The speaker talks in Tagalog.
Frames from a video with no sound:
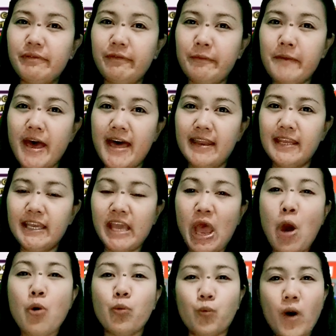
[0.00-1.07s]
everybody!
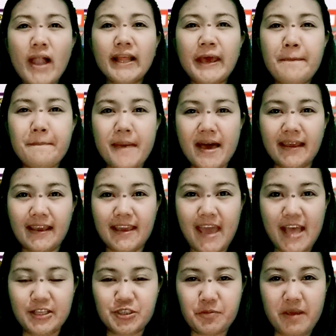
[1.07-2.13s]
Welcome back
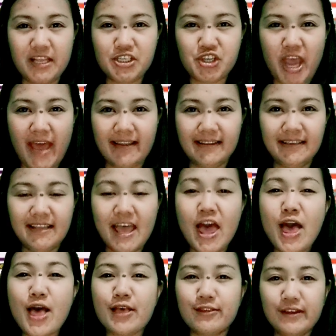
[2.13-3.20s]
again to my channel.
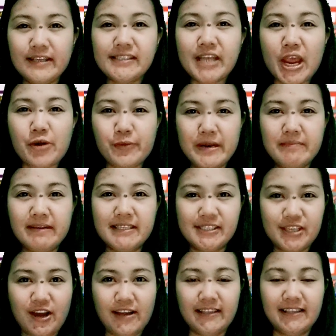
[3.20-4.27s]
This is Irene
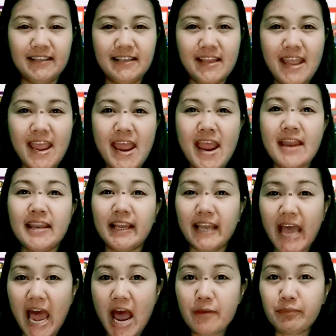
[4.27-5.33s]
Manzon.
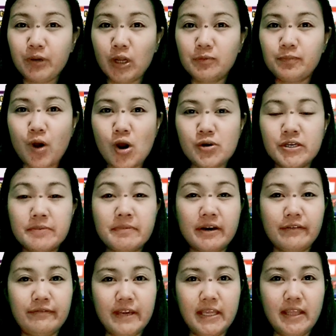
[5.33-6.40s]
Nag-upload po ako ng
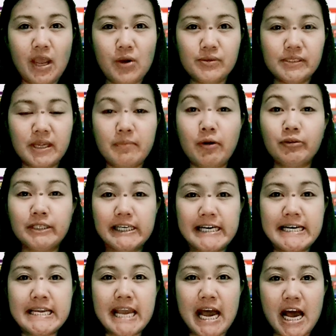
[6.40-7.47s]
mga videos about
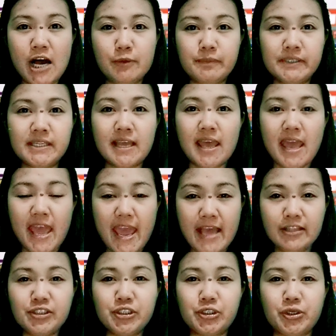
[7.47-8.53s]
earning apps
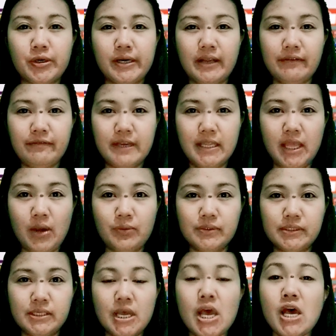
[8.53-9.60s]
and tutorial videos.
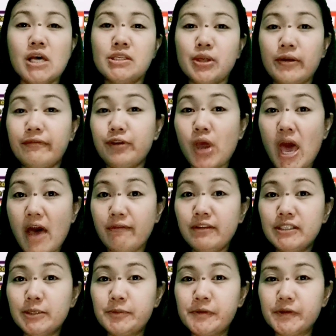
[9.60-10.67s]
So if you
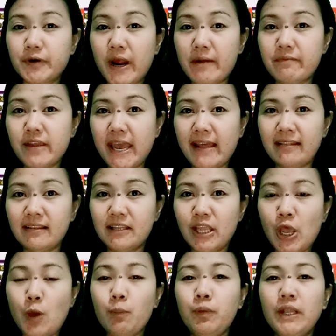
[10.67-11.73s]
haven't subscribed yet,
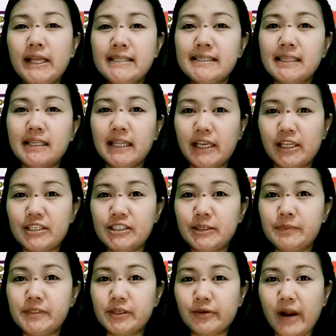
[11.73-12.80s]
please click on
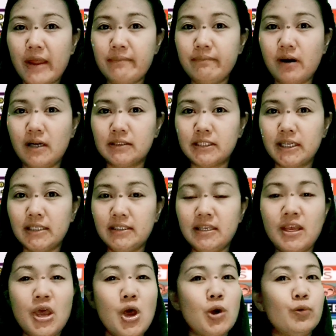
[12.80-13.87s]
subscribe button
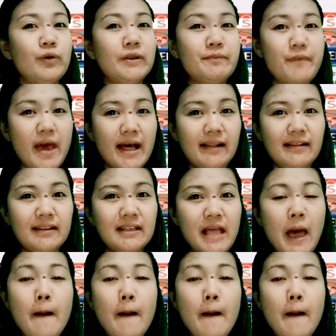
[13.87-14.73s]
with bell